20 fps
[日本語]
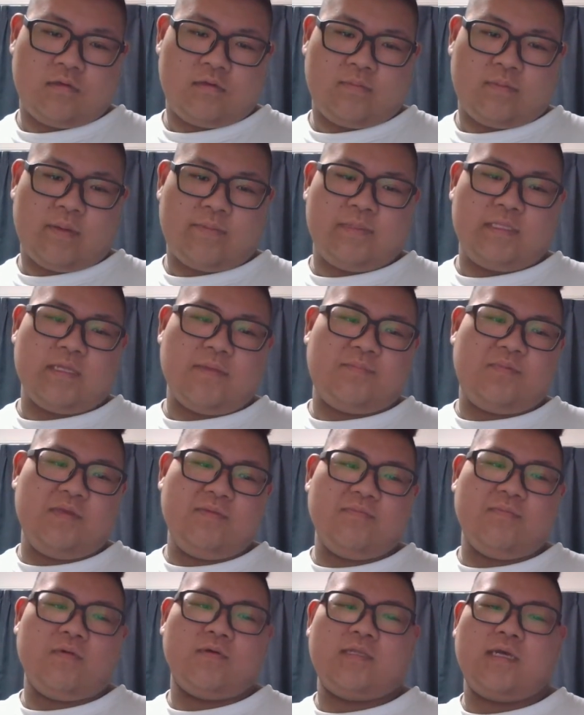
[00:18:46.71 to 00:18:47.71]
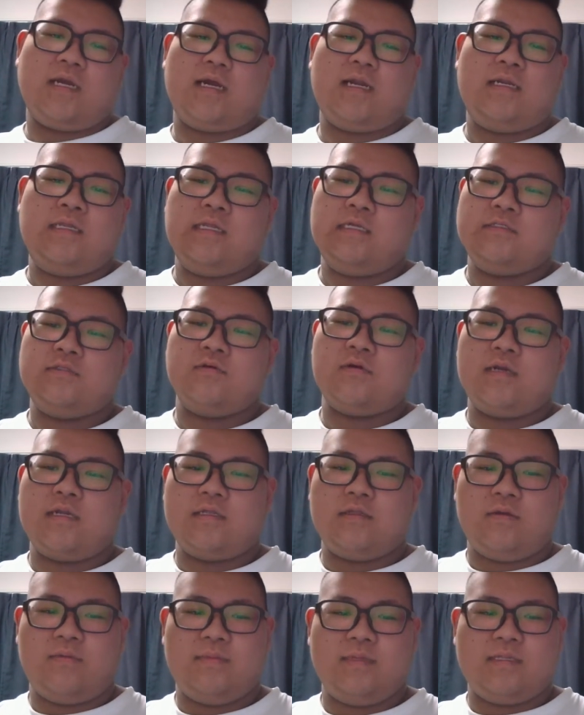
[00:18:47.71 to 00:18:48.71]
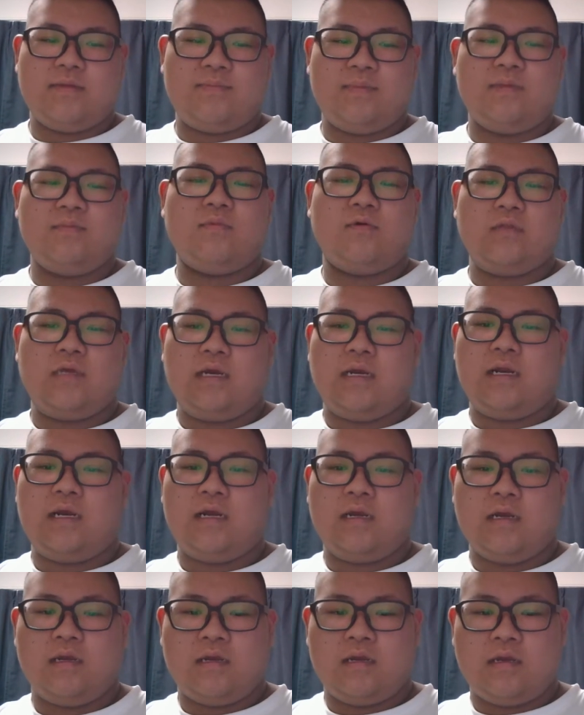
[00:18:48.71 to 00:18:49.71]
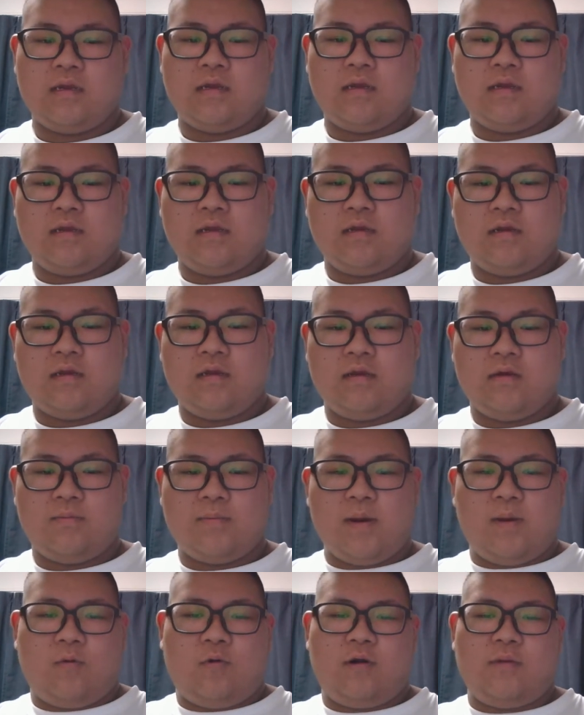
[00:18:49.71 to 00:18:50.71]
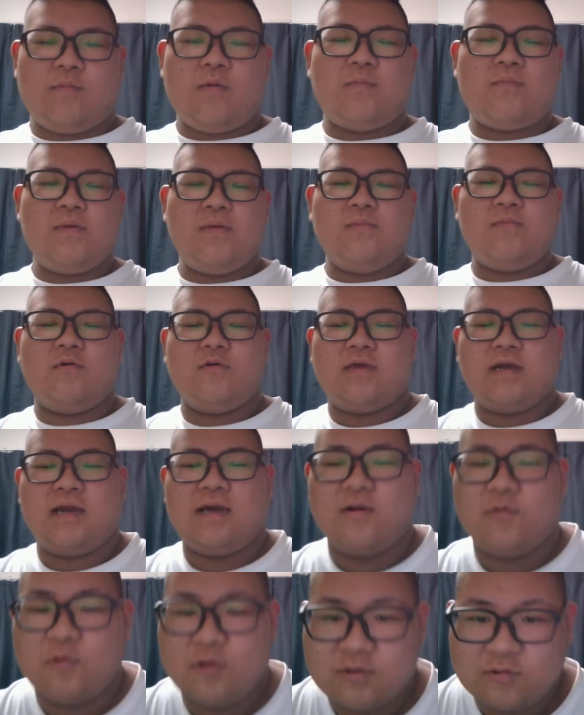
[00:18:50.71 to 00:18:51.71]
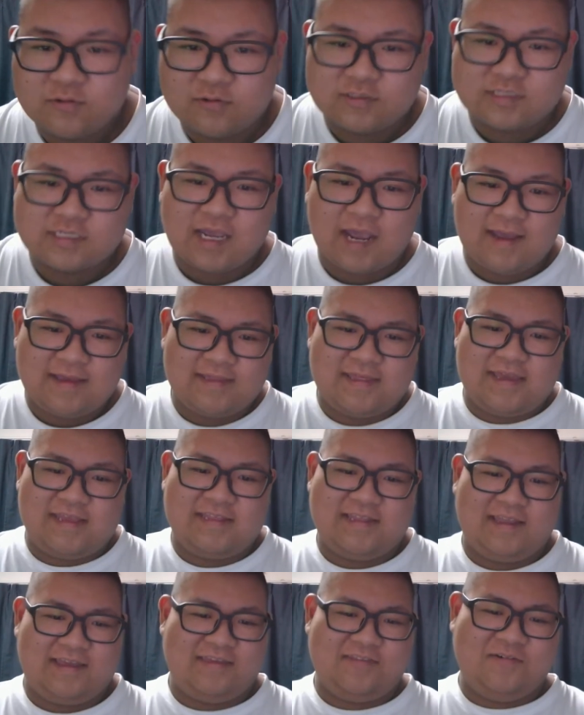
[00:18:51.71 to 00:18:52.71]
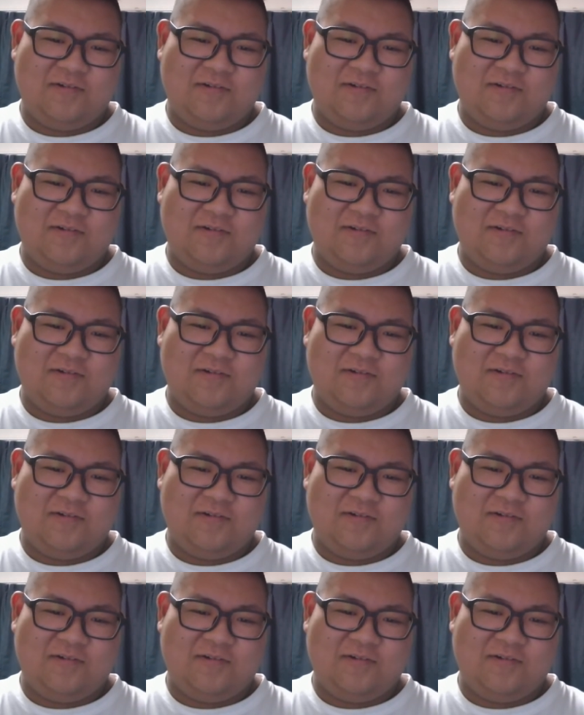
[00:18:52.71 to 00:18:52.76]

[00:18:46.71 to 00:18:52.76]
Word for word: まあ、みんな貧乏だからなしょうがないんだよみんな貧乏だからまあ俺も貧乏だから俺の靴買えないんだけど